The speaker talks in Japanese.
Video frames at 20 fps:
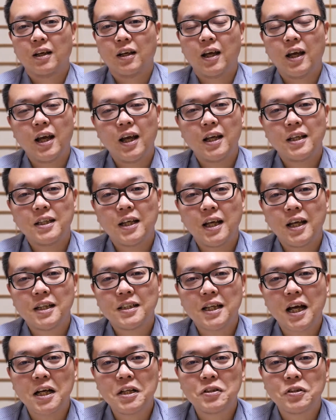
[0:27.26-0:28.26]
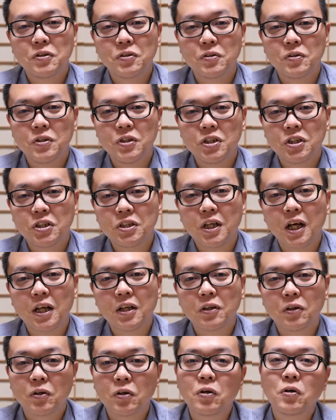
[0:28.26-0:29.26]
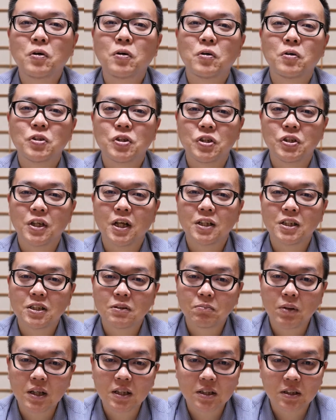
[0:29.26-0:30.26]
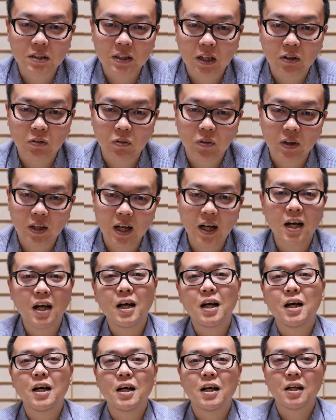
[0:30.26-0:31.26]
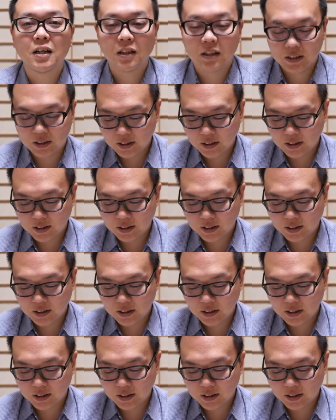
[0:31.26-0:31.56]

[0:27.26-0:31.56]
平成31年の4月末なのか、